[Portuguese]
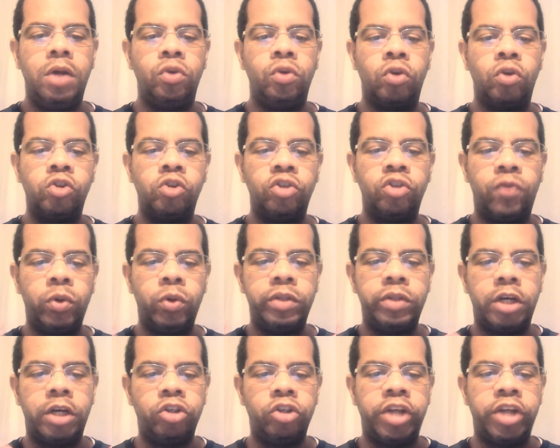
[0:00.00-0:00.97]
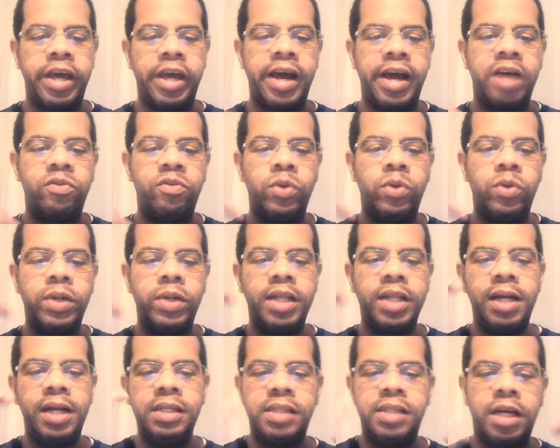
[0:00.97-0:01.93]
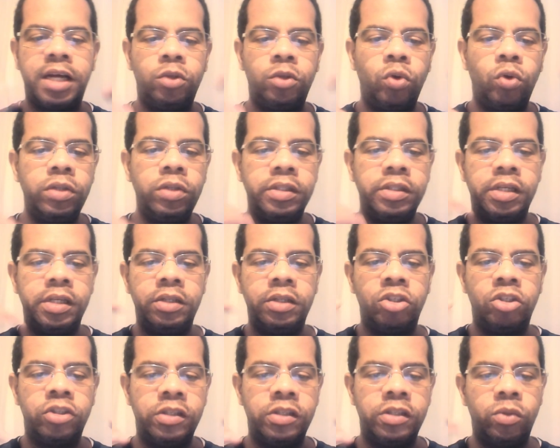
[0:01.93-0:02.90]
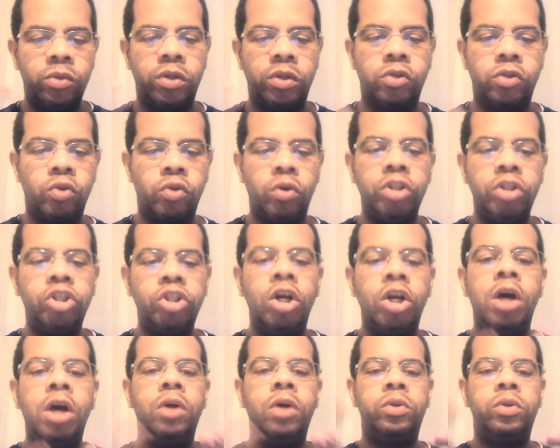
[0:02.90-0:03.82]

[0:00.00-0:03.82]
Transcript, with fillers: Nossos voluntários de RH vão analisar todas as situações,